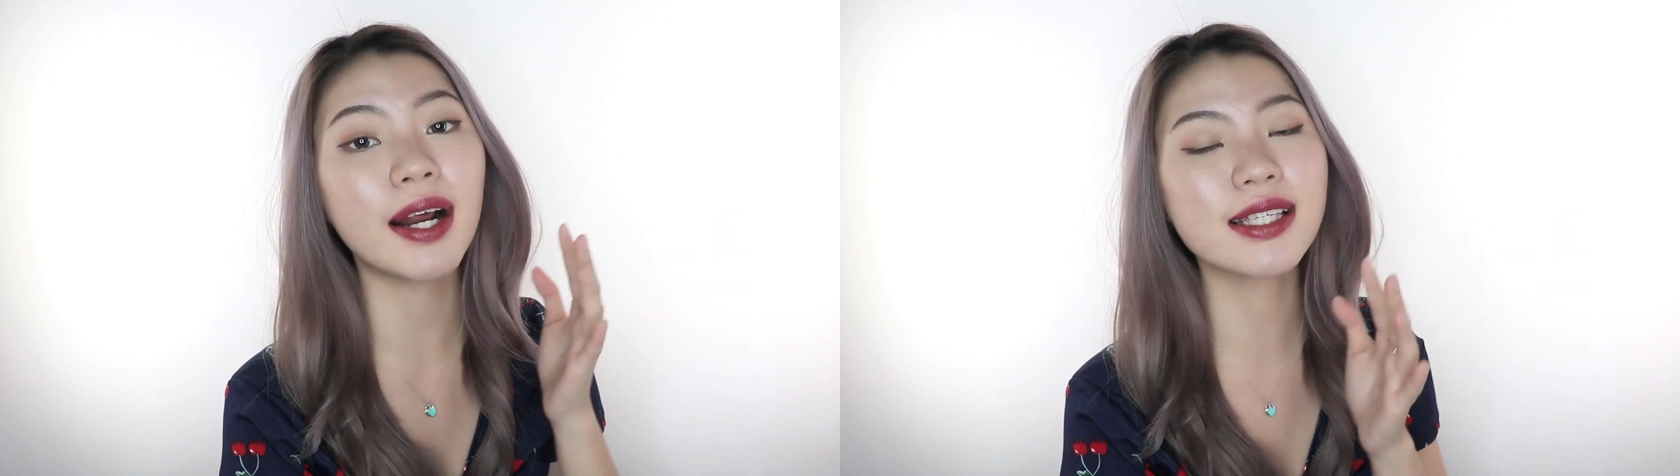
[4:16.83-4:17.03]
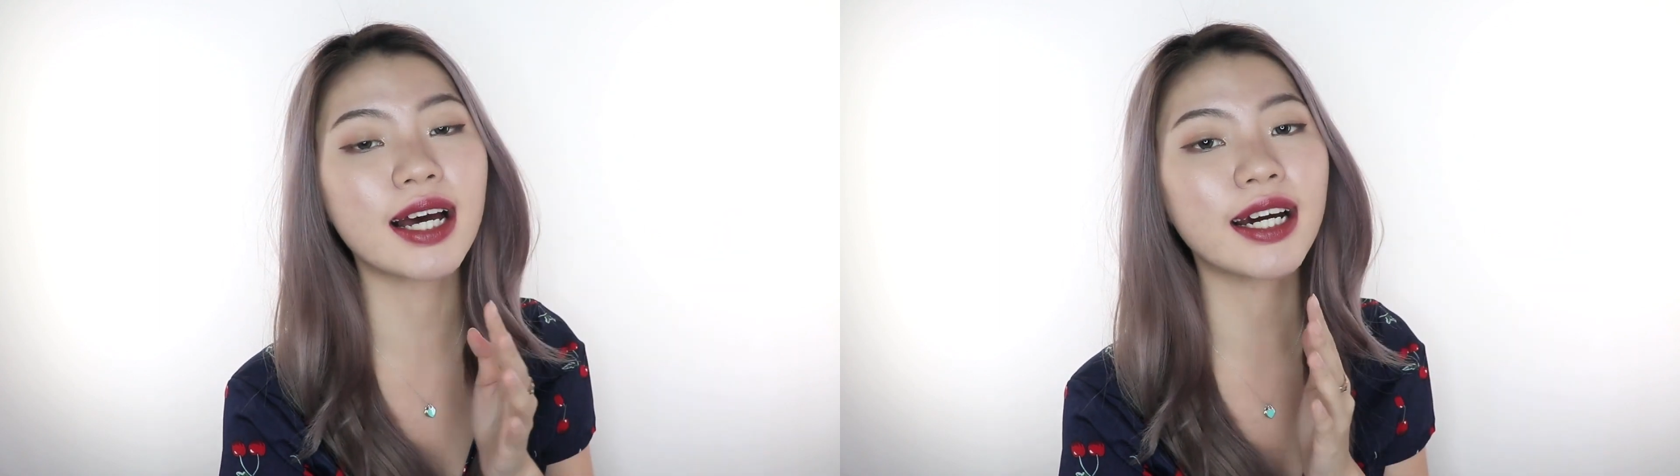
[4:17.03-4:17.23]

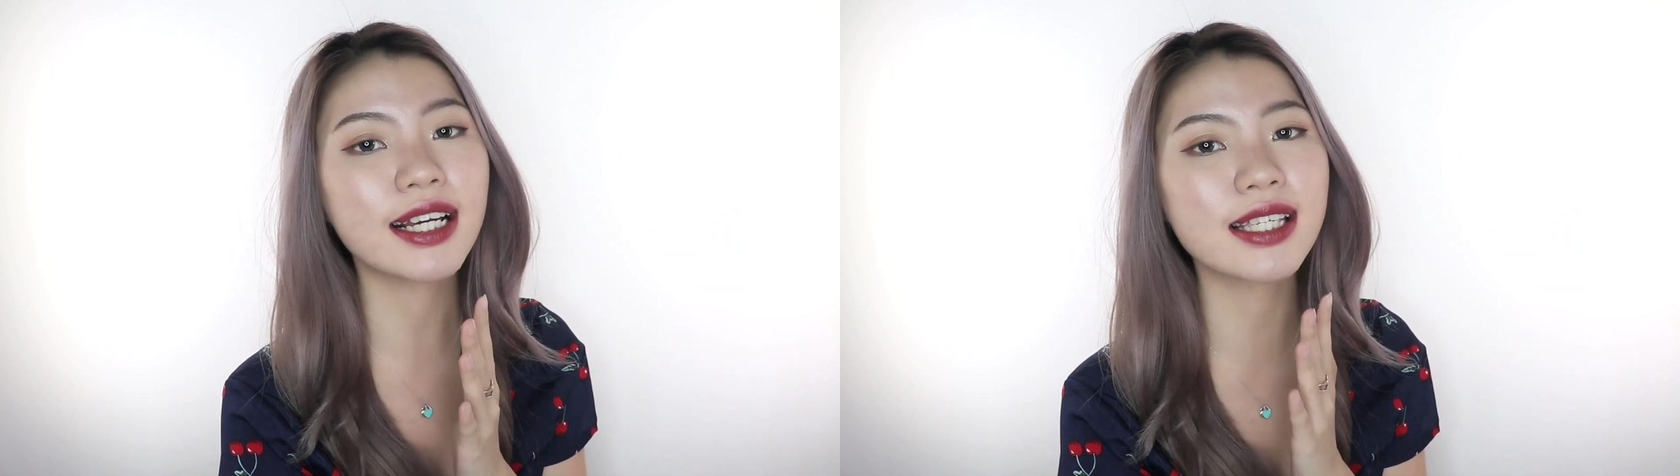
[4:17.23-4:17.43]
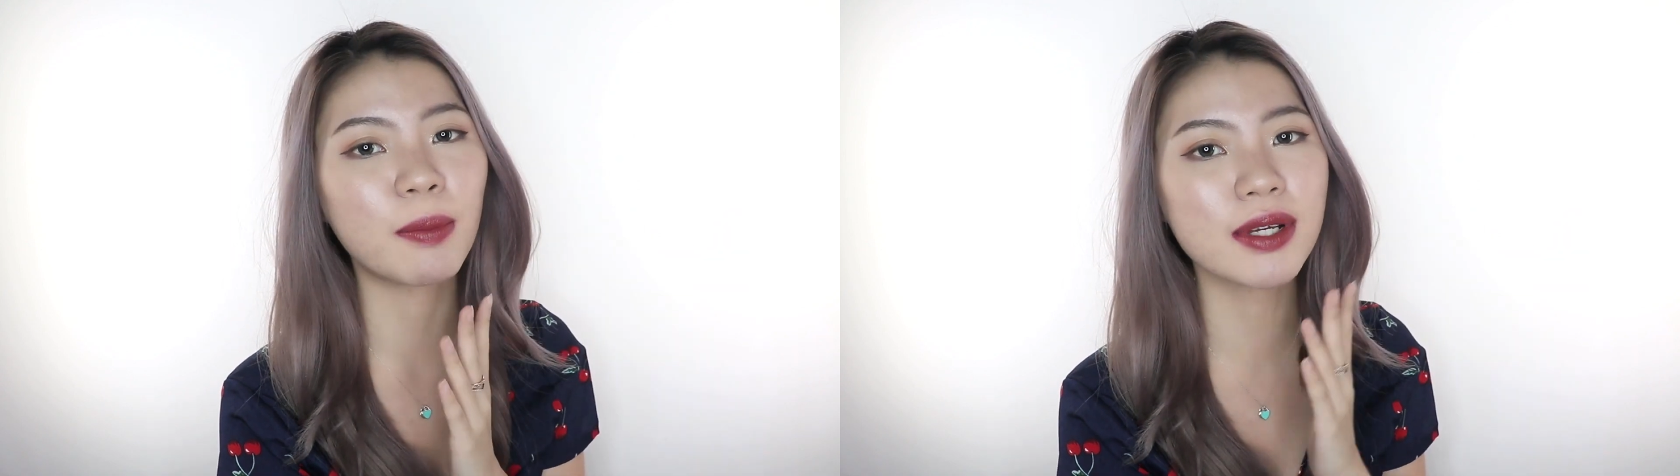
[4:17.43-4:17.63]
berasa
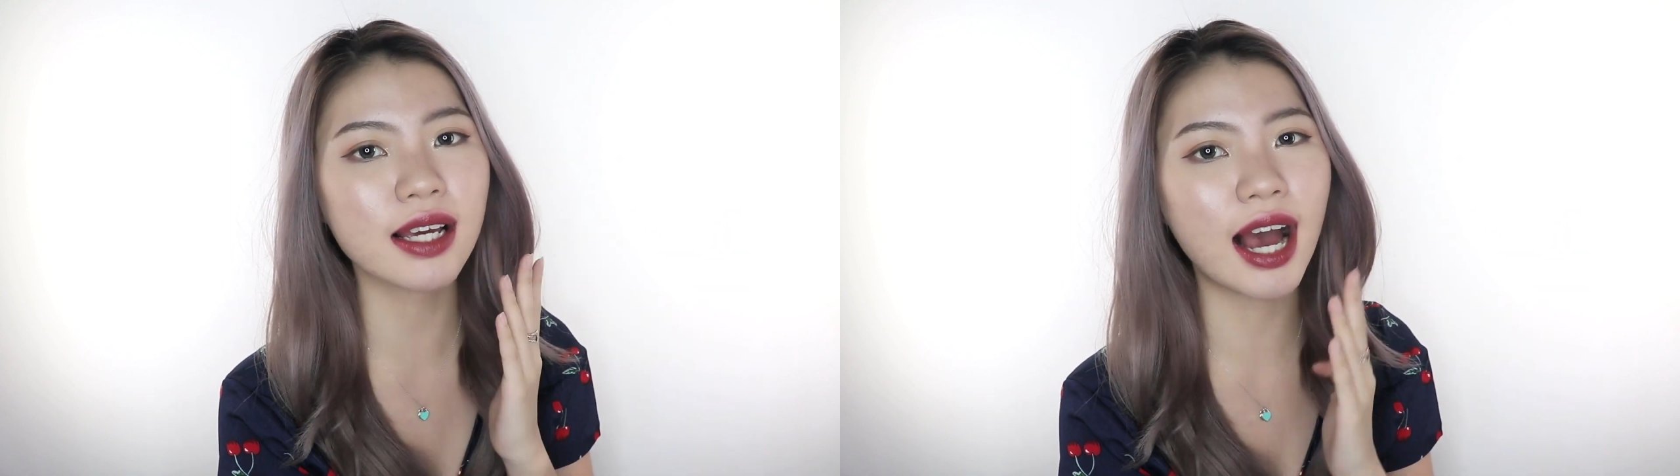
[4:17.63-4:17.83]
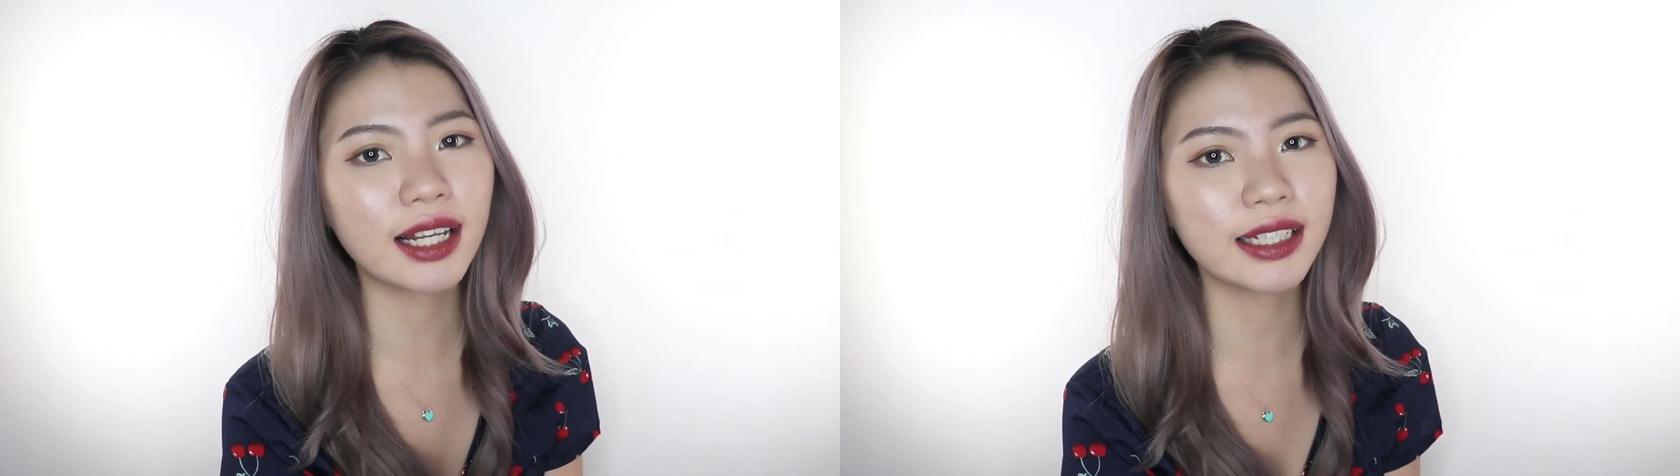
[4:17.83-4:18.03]
kering sama
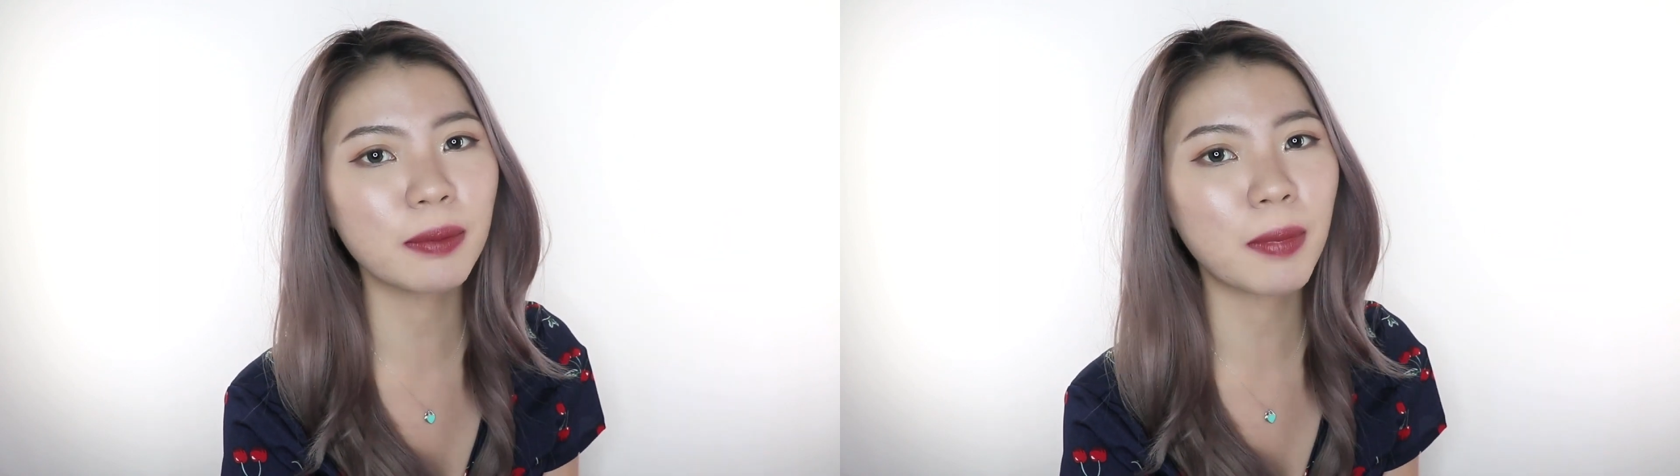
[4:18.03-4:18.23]
sekali,